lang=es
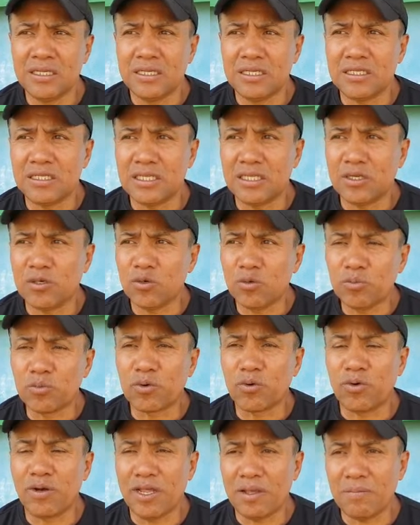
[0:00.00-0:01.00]
ningún
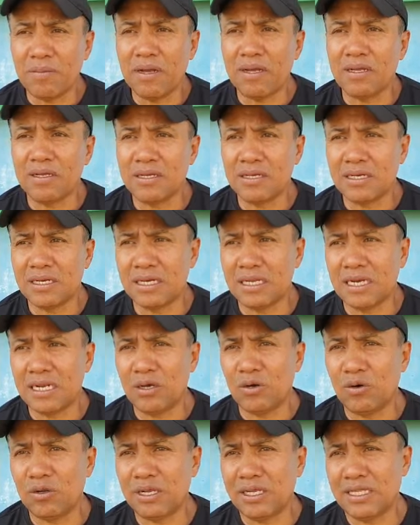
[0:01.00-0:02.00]
problema a la
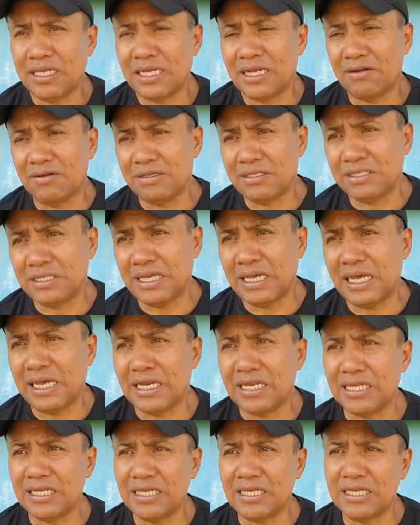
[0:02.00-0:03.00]
hora de cabecear
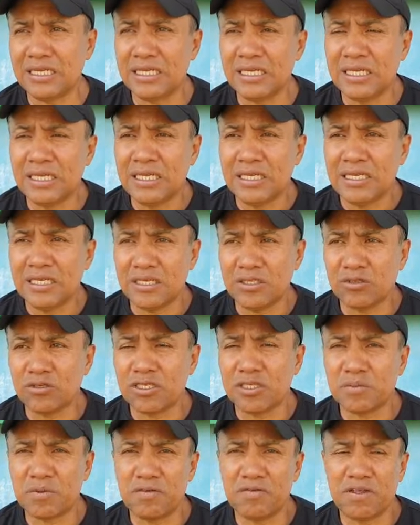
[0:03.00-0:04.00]
y
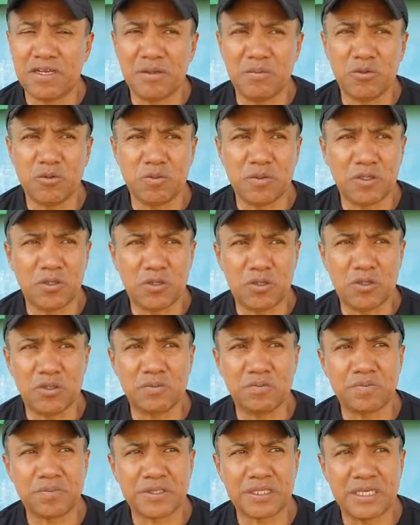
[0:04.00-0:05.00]
entonces preferimos mejor
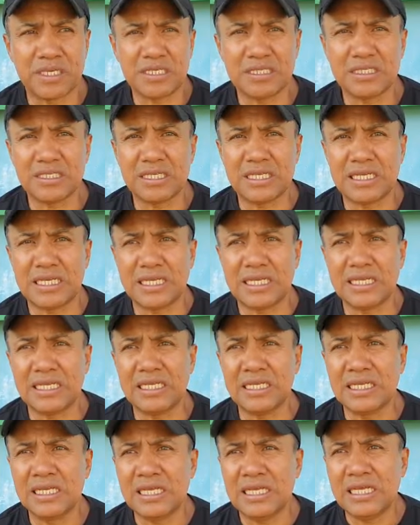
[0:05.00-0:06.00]
este,
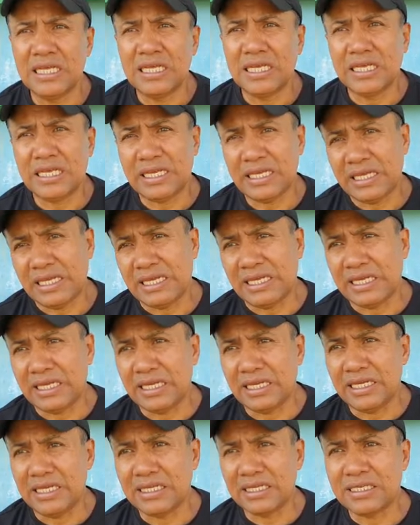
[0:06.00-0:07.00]

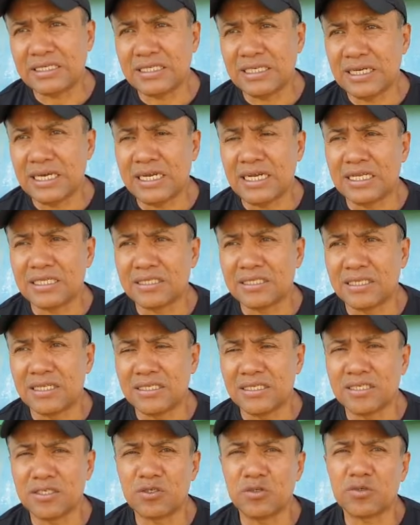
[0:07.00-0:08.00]
que, que siga las,
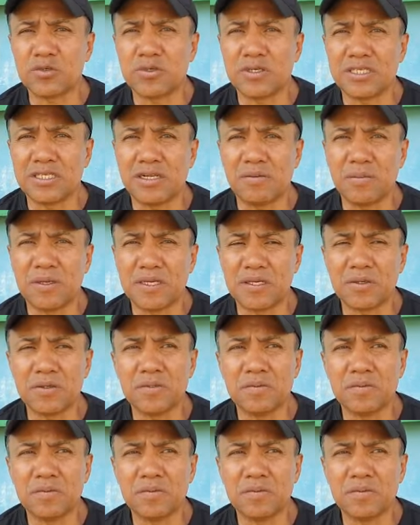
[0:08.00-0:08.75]
instrucciones del médico.